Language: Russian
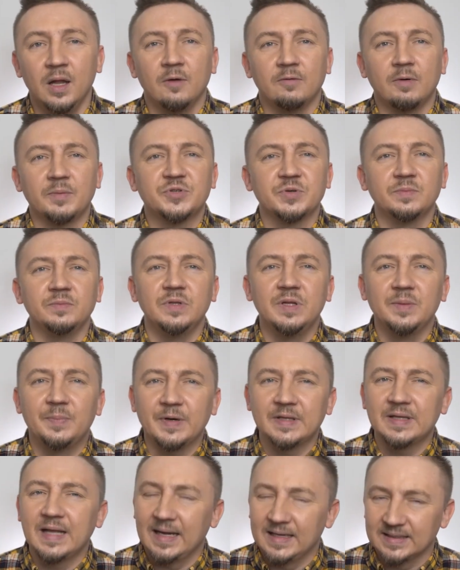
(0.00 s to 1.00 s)
В общем, не
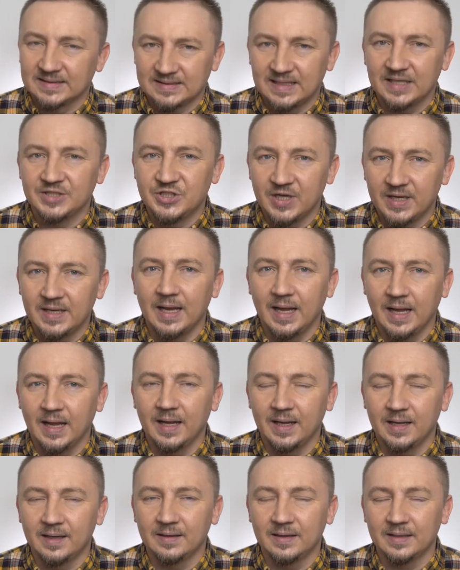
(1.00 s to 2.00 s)
придали значения
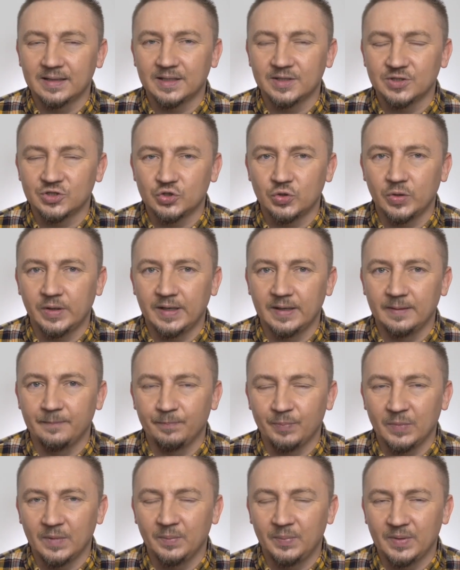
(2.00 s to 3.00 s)
э, этой
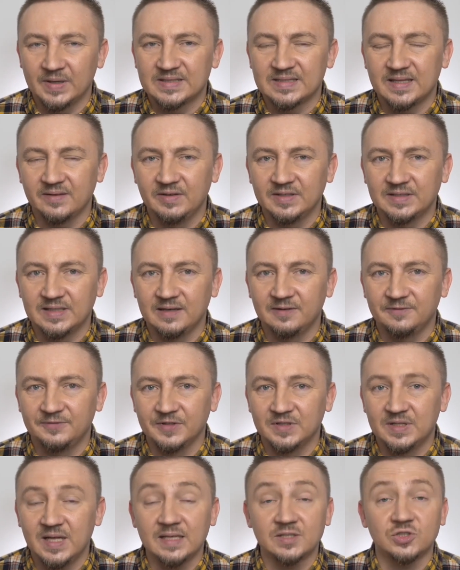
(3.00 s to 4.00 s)
истории представители
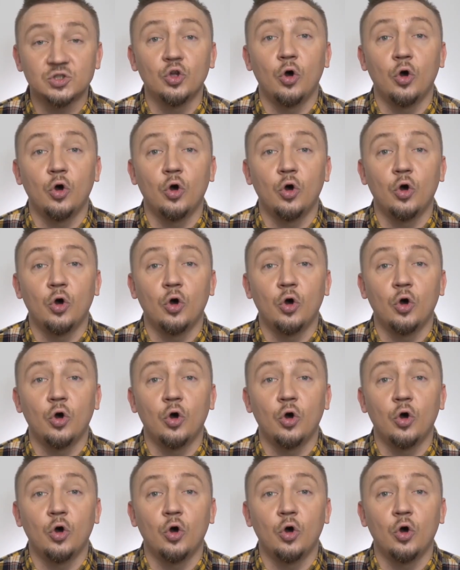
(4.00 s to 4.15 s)
Фидес,